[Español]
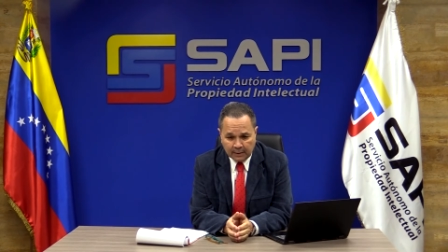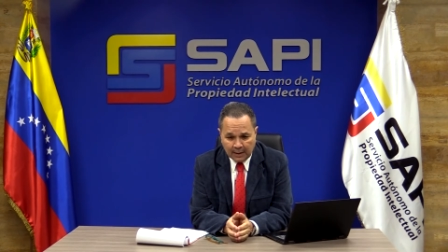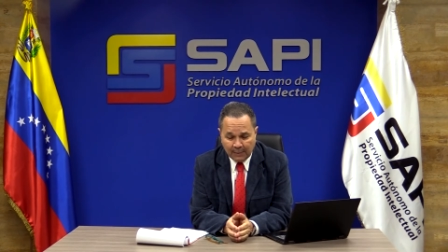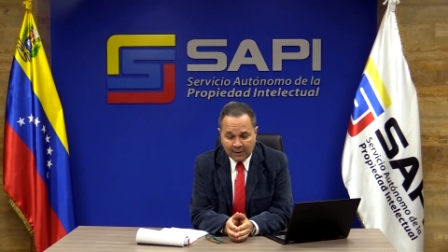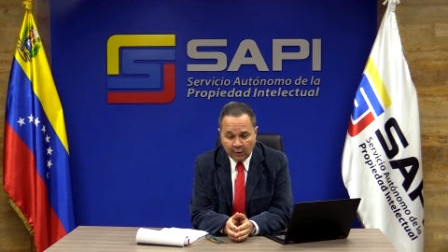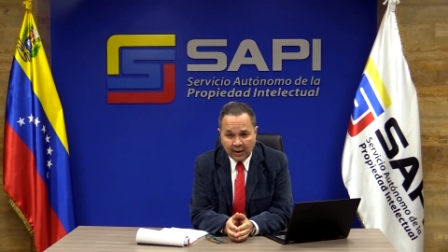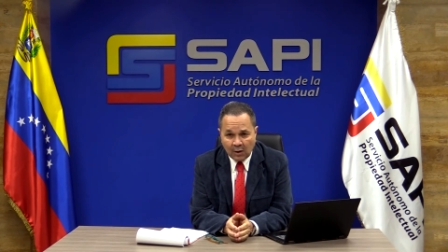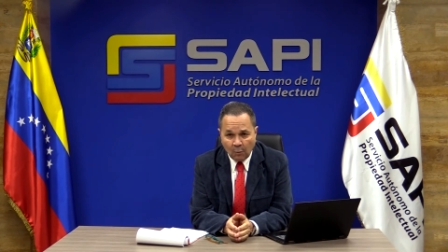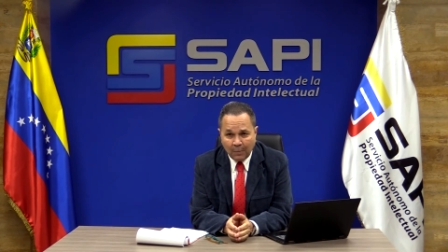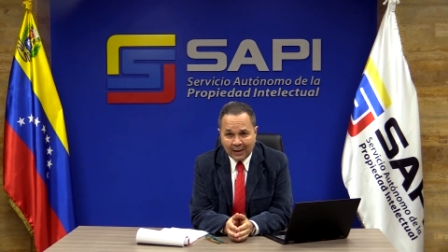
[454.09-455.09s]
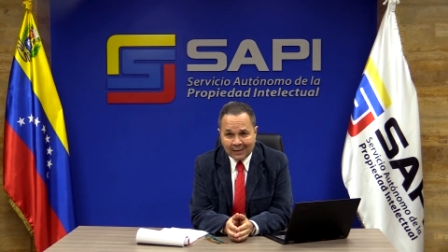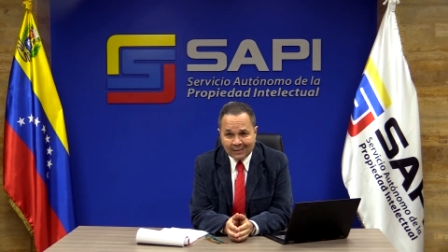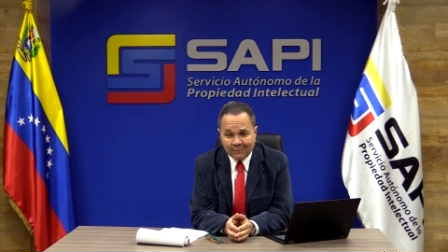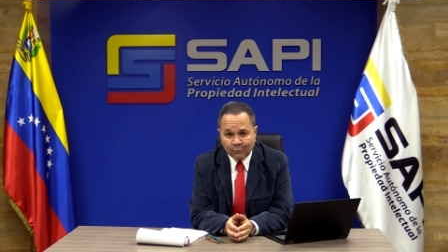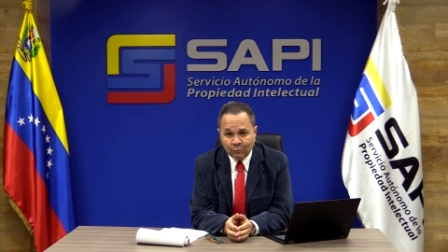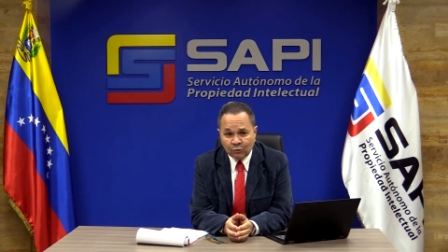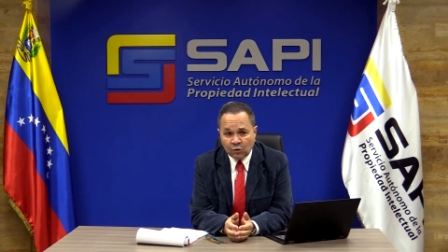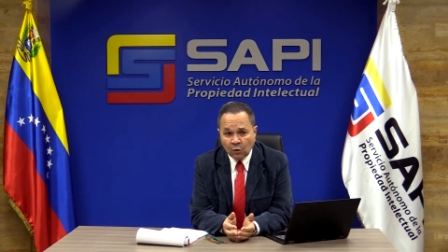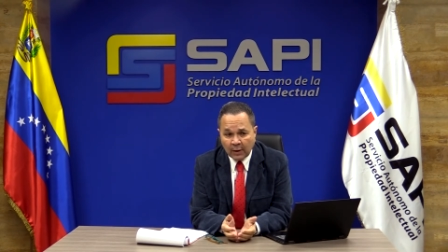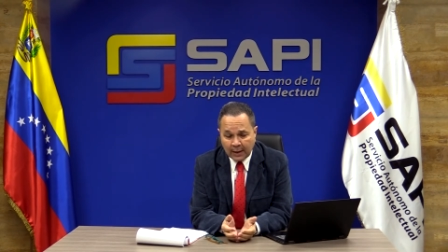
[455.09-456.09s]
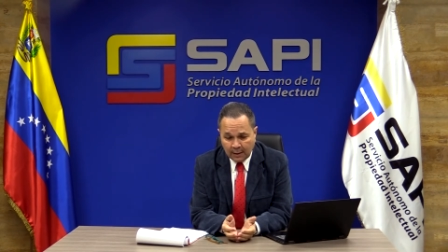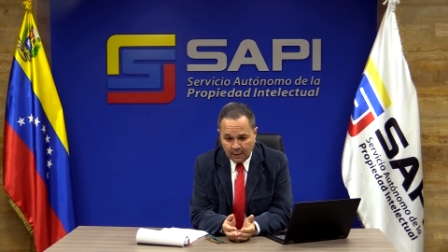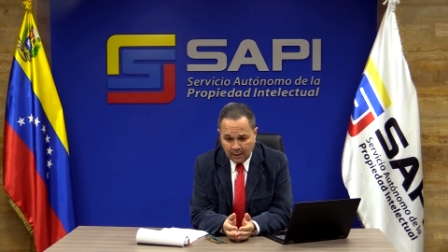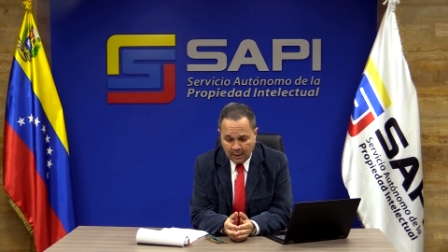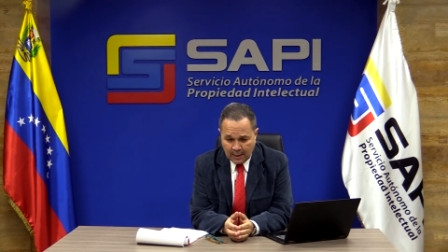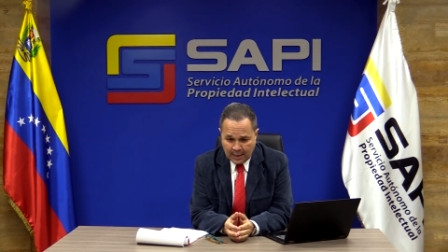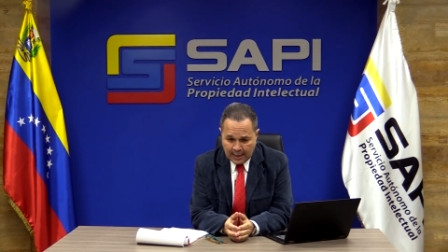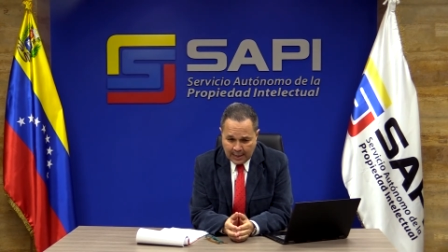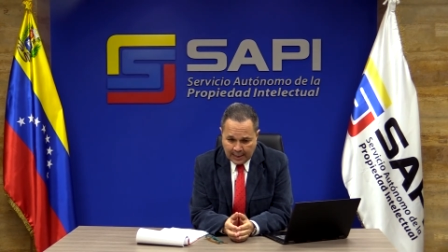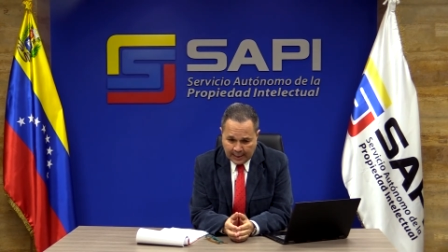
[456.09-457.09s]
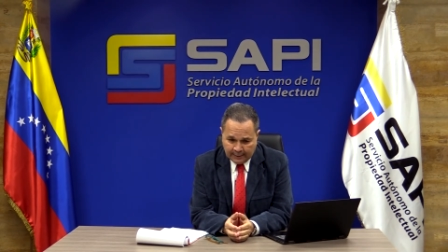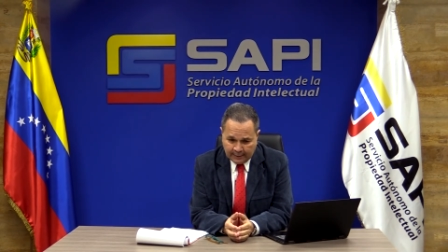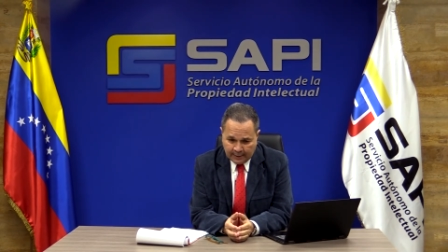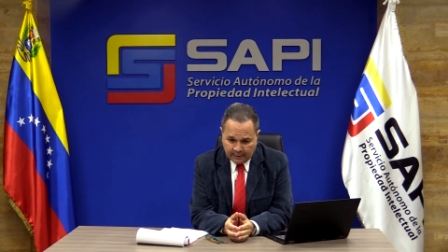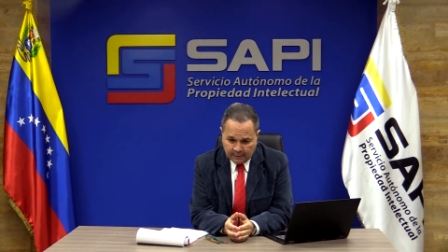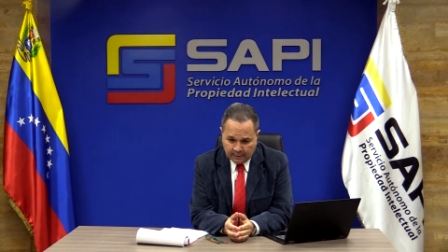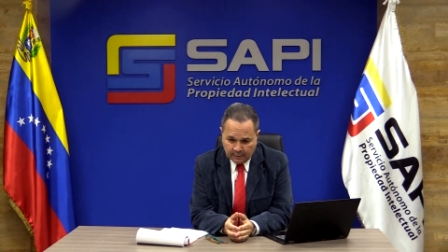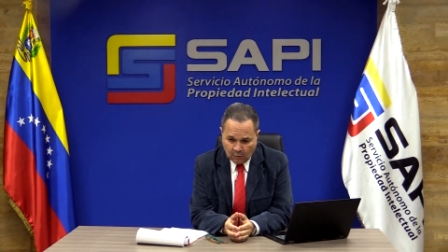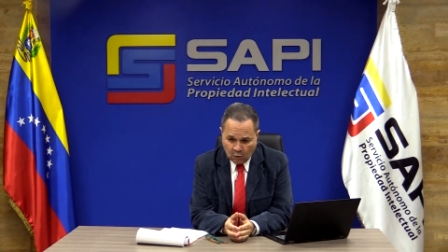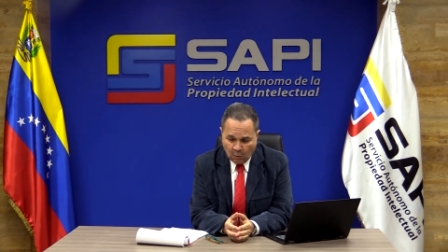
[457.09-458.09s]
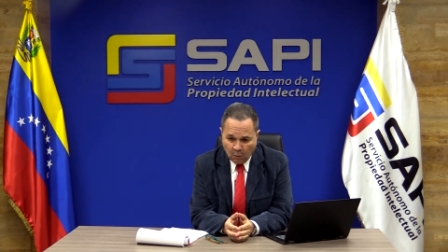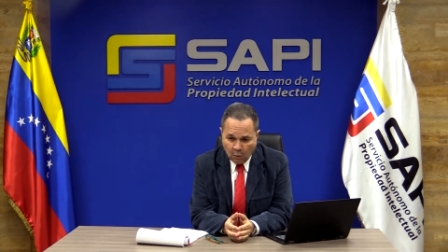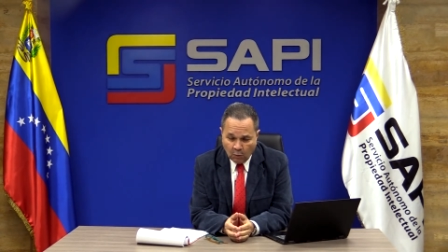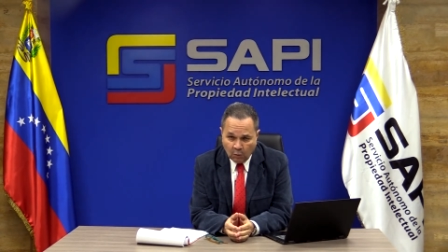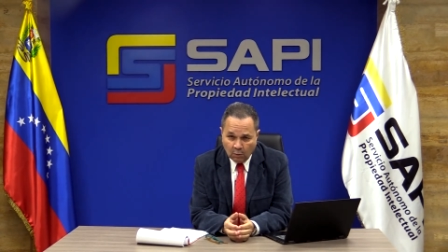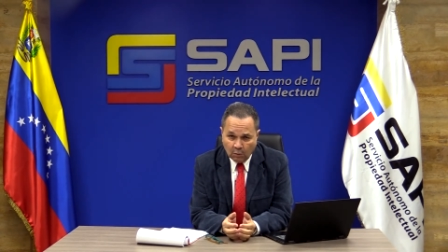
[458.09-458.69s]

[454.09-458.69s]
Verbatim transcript: la mayoría de los países funciona este, como